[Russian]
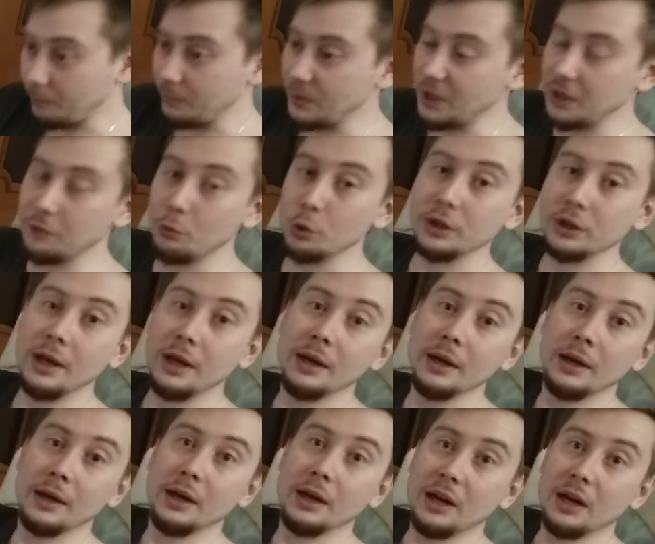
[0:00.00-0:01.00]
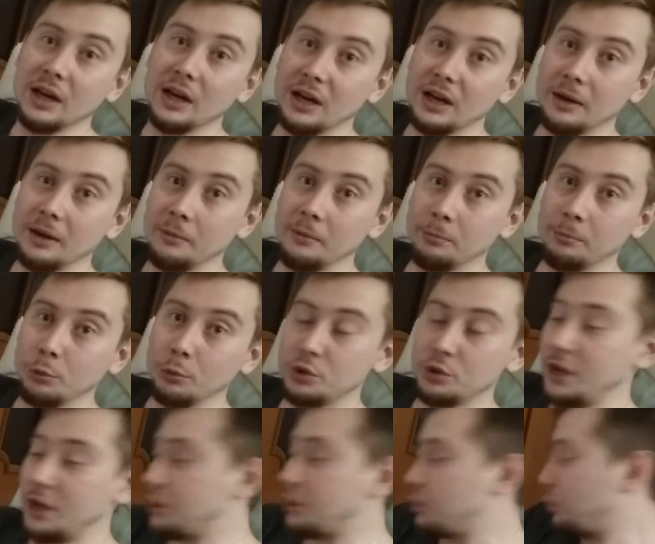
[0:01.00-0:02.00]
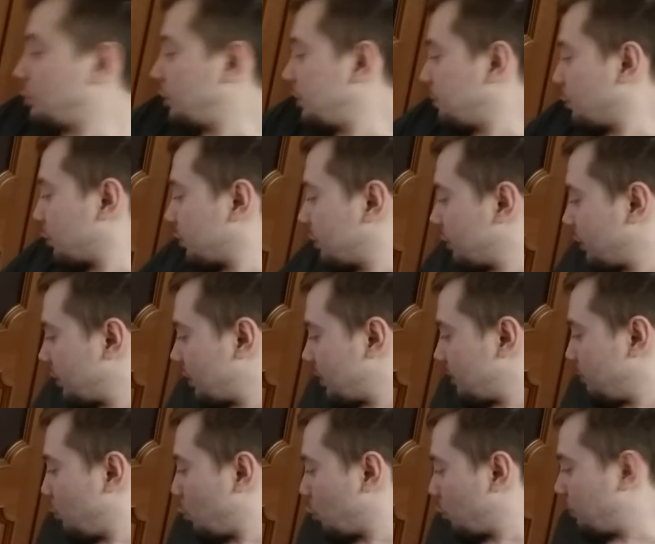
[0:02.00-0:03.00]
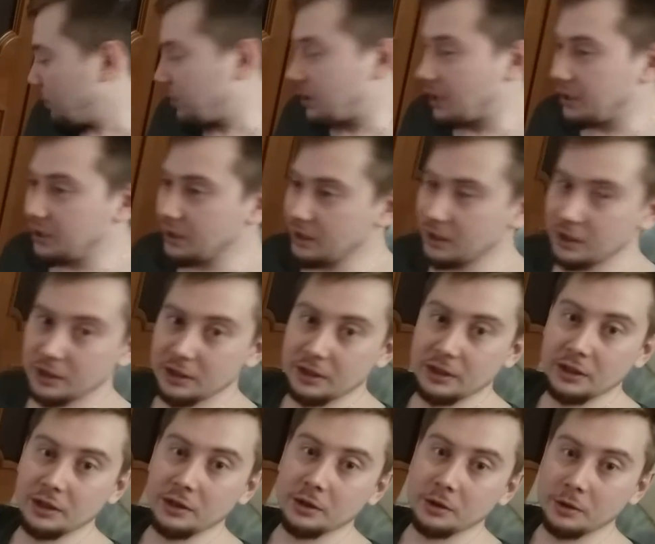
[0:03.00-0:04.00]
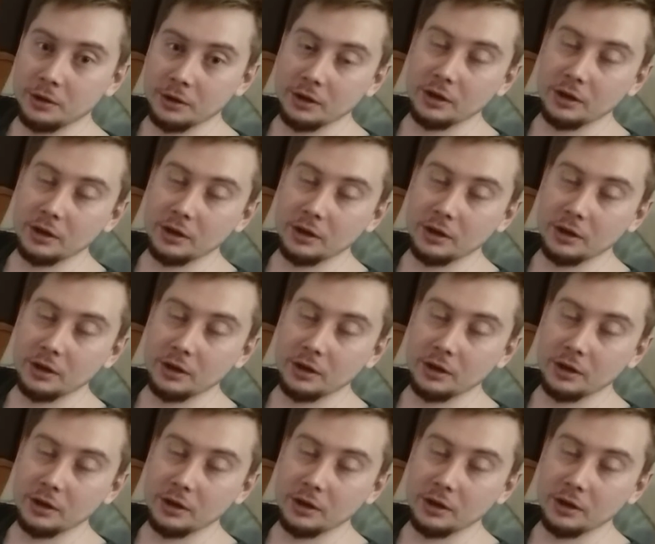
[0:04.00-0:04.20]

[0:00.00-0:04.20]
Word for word: Так вот, а, получается, что здесь просто к блоку питания